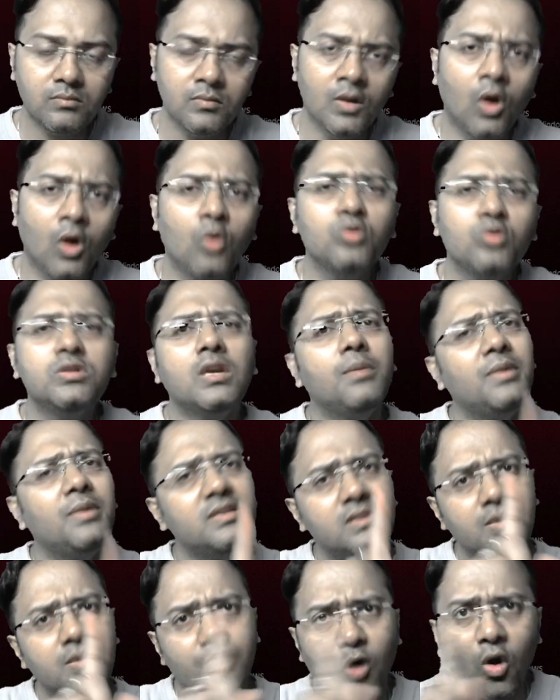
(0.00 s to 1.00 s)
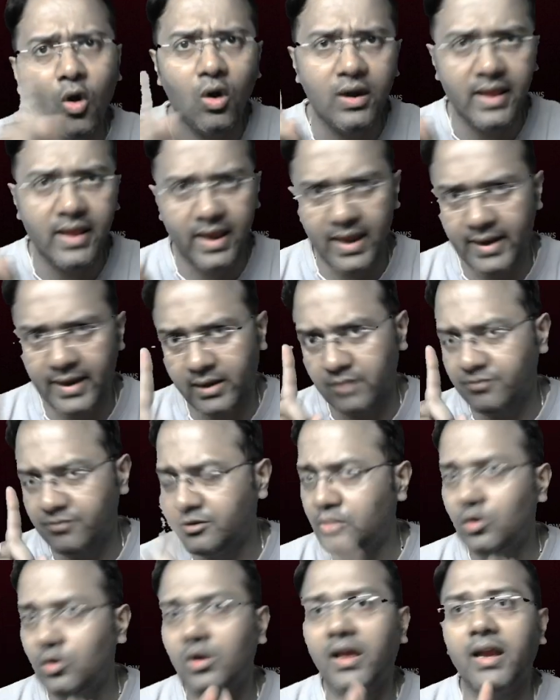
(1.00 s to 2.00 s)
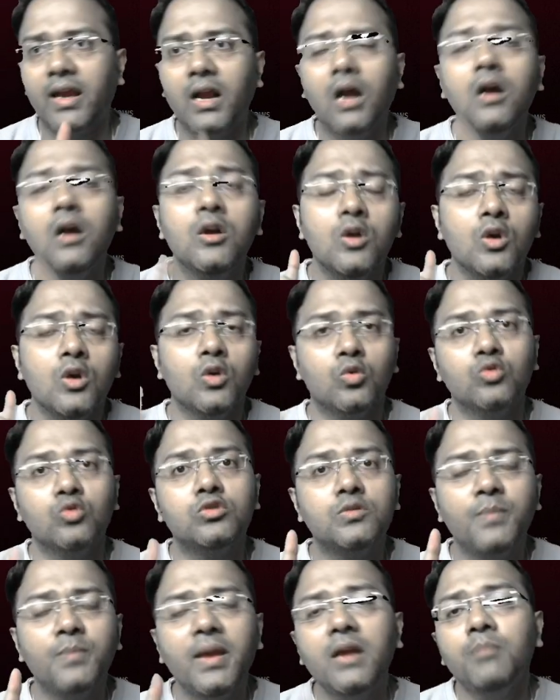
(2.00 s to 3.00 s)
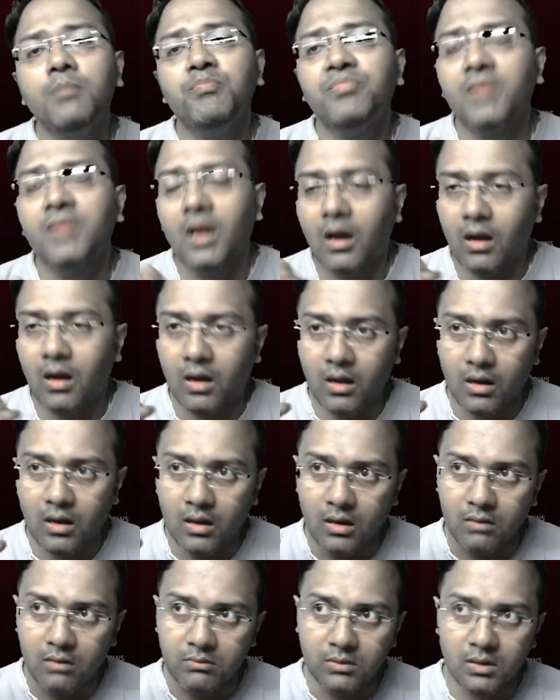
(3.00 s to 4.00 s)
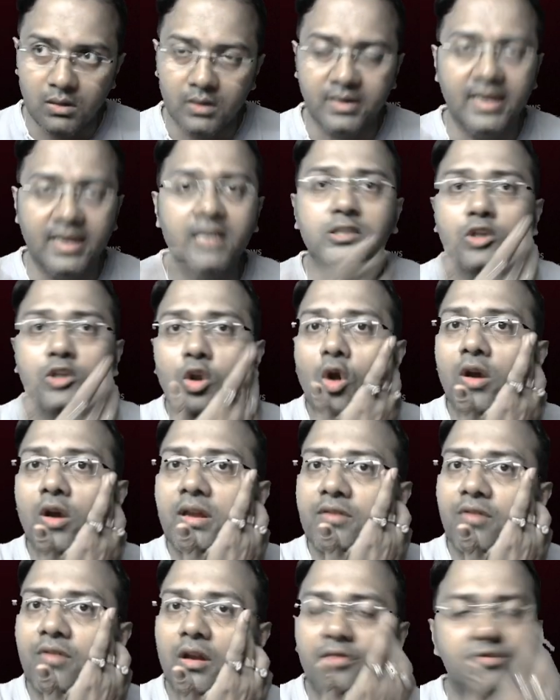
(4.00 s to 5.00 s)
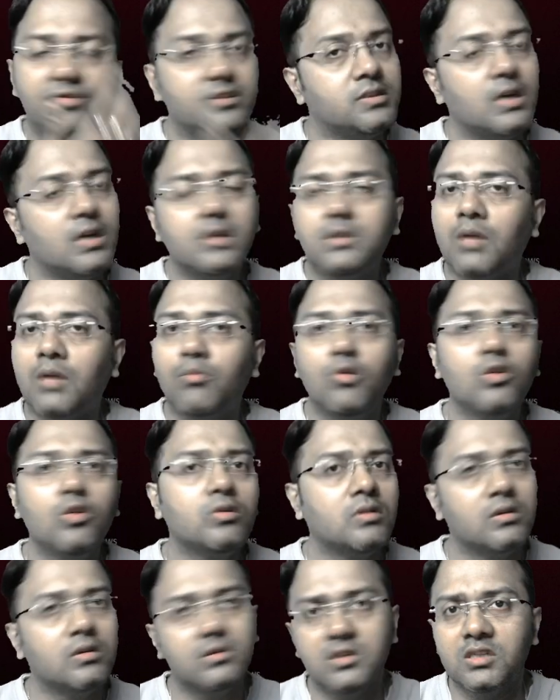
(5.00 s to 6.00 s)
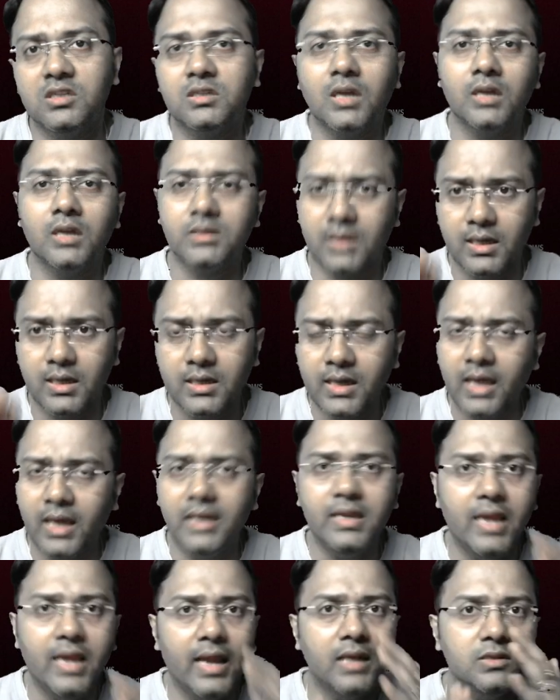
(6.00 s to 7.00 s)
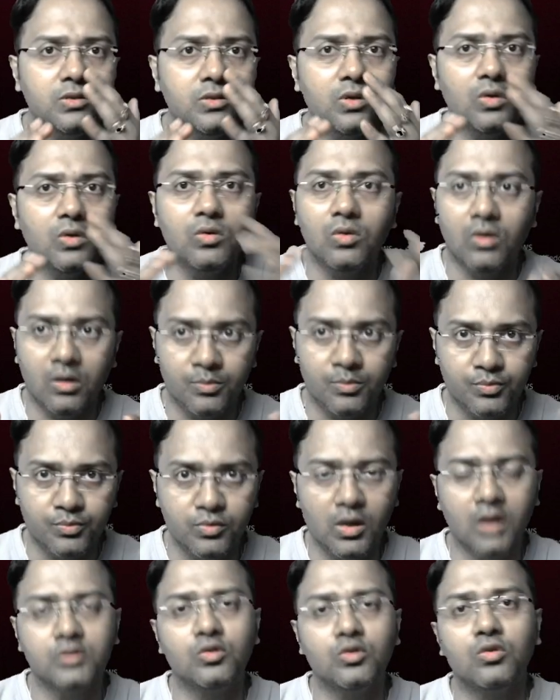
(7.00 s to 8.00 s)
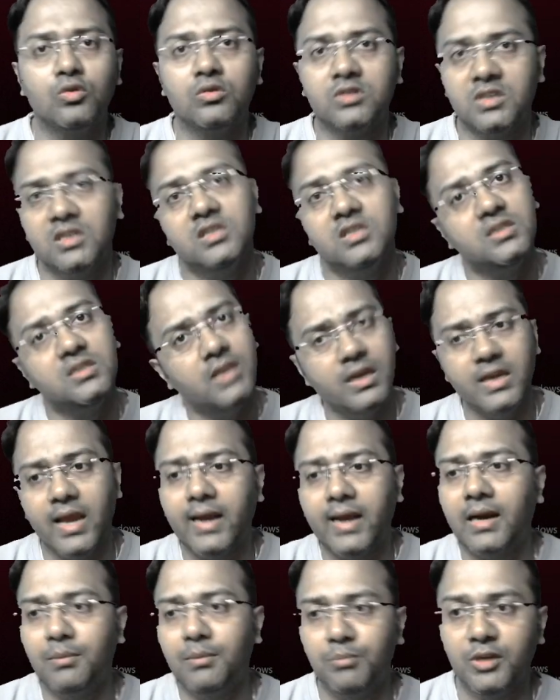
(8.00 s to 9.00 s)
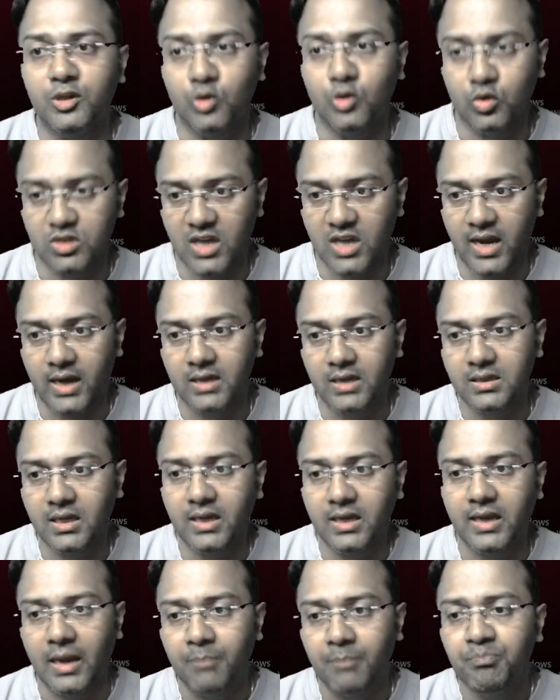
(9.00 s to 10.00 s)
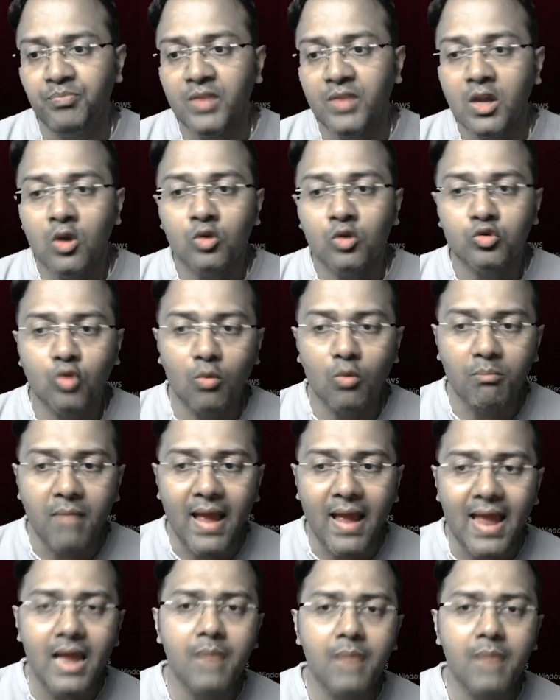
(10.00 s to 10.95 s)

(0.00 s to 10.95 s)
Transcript: और उसके बाद सिर्फ और एक वीडियो रहेगा उसमें गेस्ट गेस्ट लॉगिन वाला फीचर्स हम लोग डिस्कस करके ये जो पूरा जो सीरीज़ है ये कंप्लीट हो जाएगा ठीक है तो मैं